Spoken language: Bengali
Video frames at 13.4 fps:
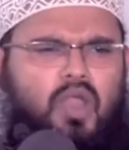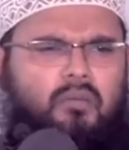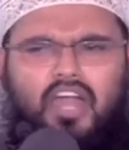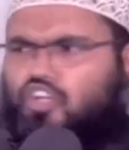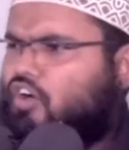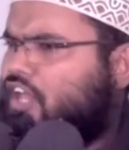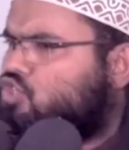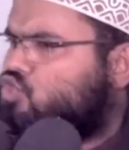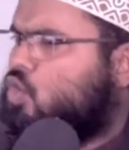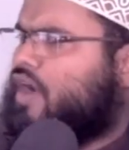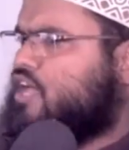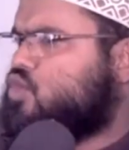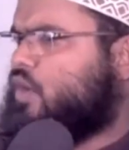প্রমাণ করে
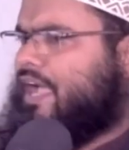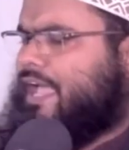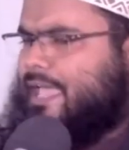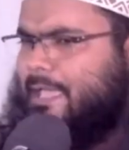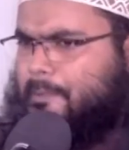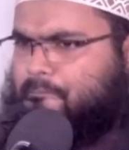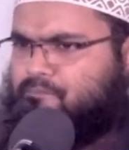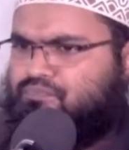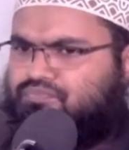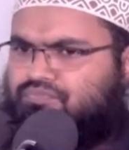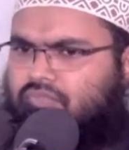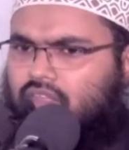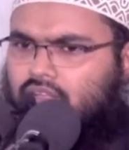যুগে যুগে
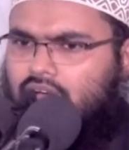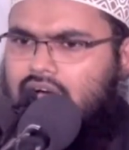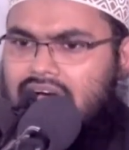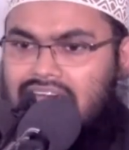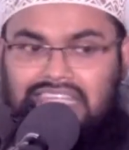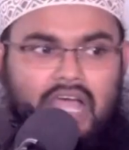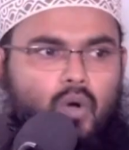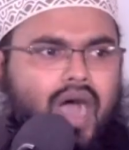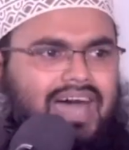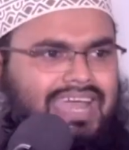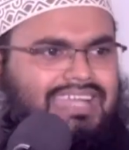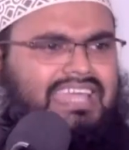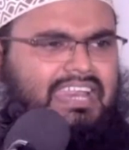আল্লাহ
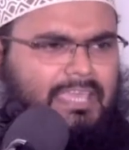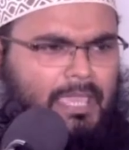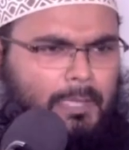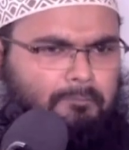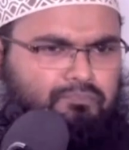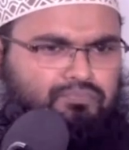আলাদেরকে